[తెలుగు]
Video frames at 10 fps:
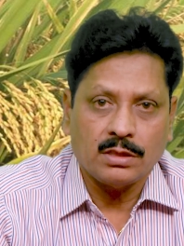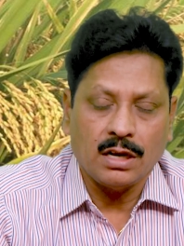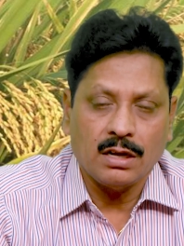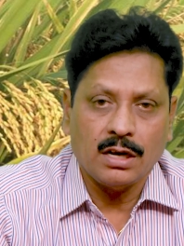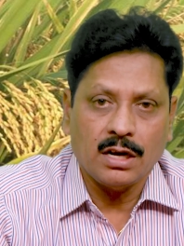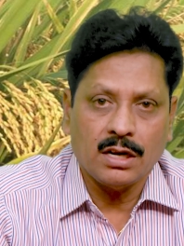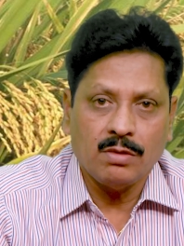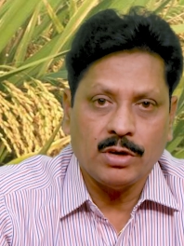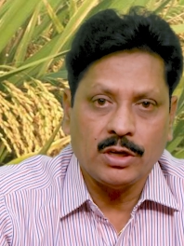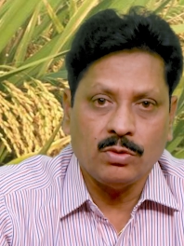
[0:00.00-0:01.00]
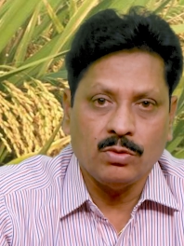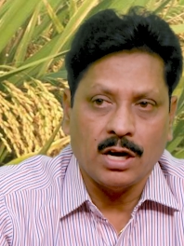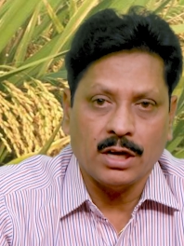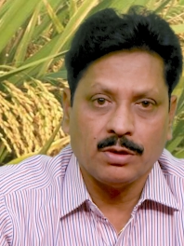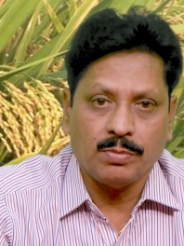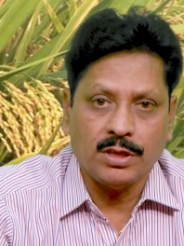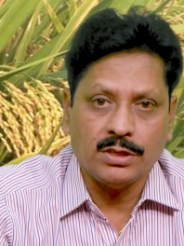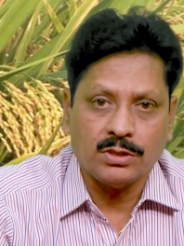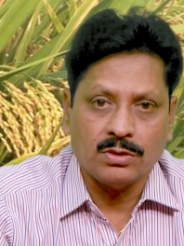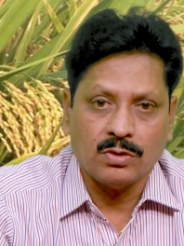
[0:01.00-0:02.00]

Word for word: తెలంగాణ మరియు ఆంధ్రప్రదేశ్